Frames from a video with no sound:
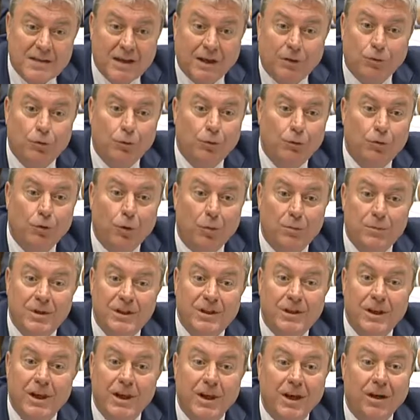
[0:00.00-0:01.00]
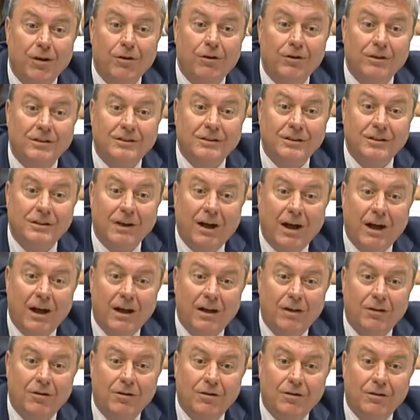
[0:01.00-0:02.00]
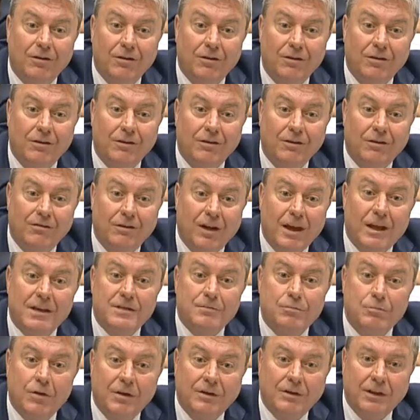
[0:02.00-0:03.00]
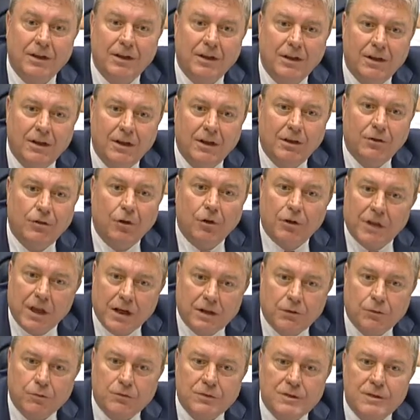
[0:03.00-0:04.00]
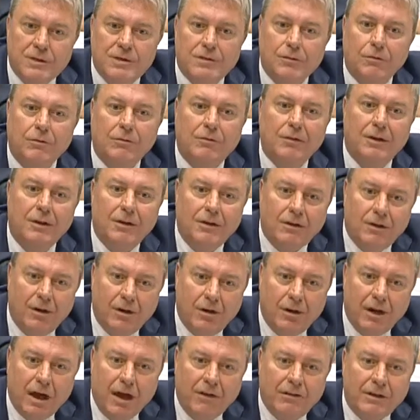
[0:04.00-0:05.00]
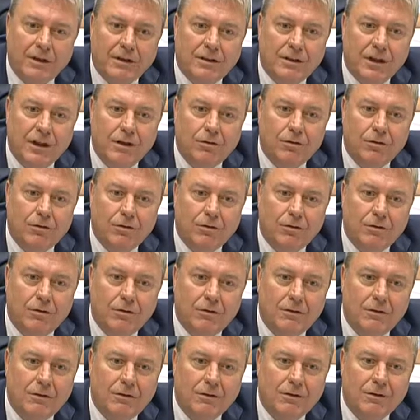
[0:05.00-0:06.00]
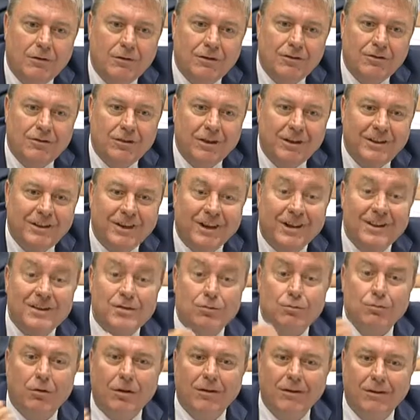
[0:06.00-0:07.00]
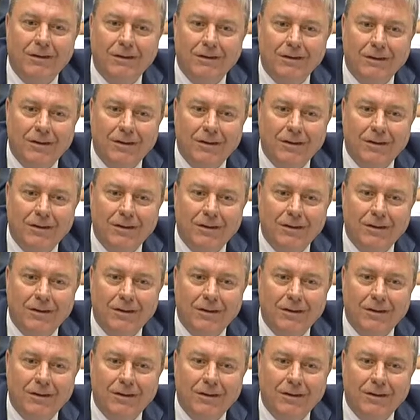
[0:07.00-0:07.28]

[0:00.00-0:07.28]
sa culture minière, etc., va exploiter. Dans quelles conditions Avec quelle j'allais dire, ristourne